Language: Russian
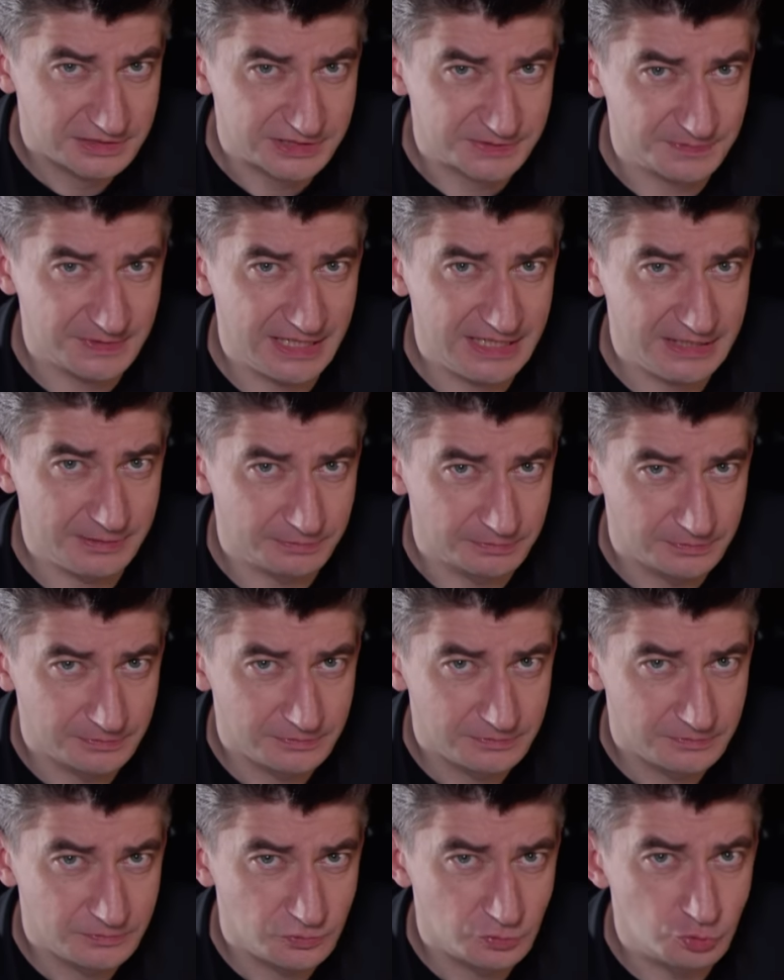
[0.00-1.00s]
Сменим?
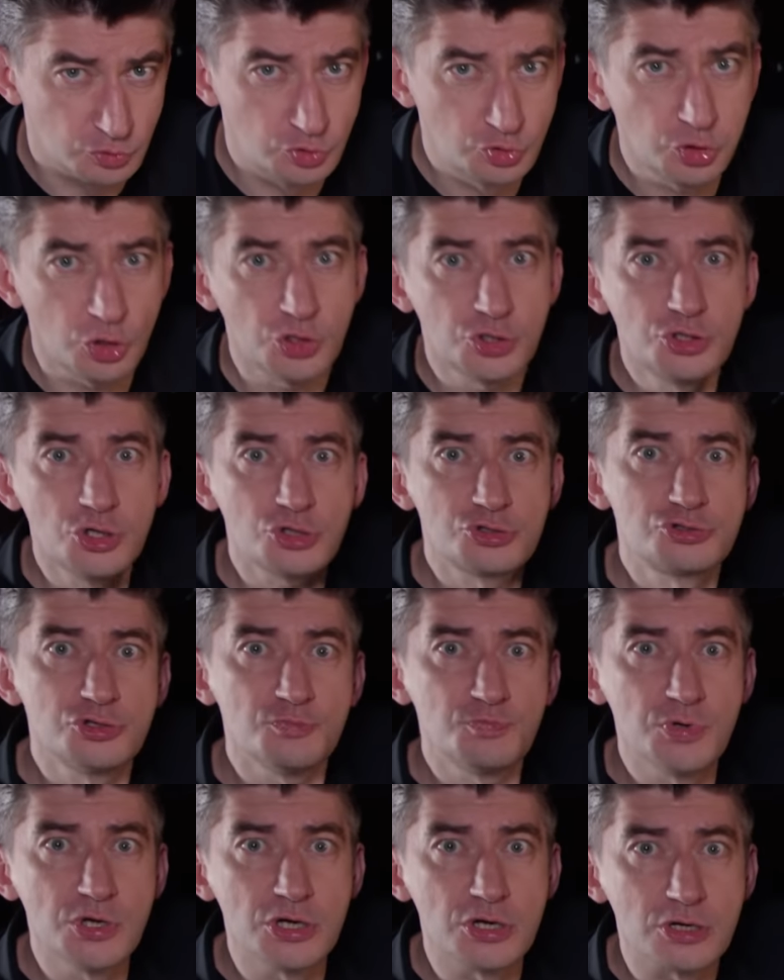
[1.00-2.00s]
Да я
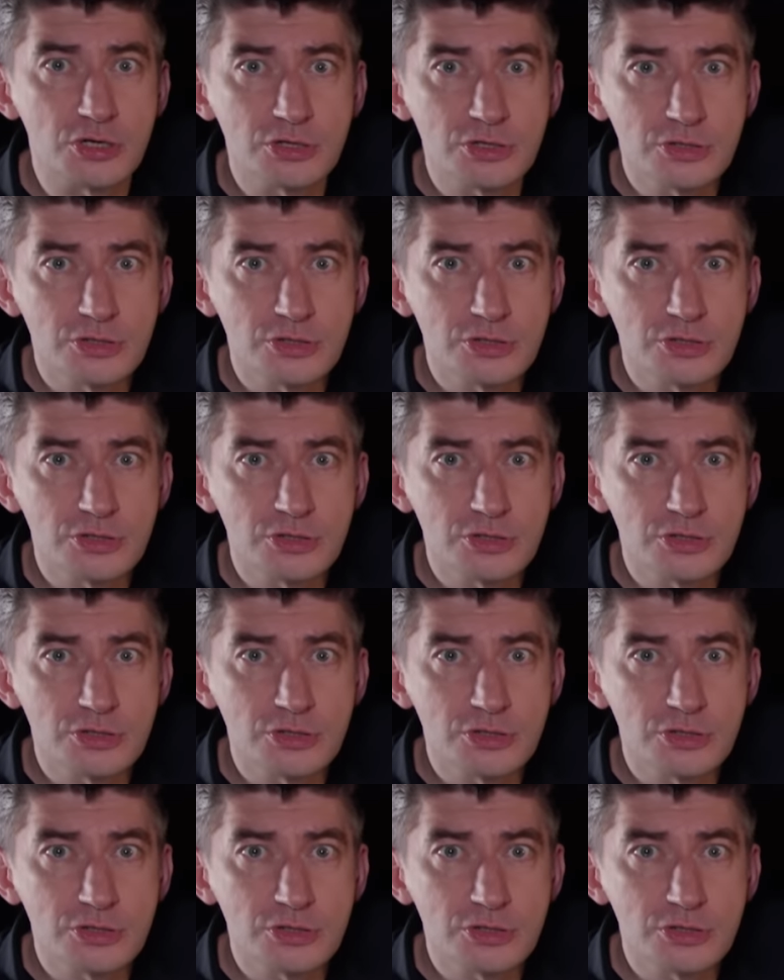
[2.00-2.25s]
тебе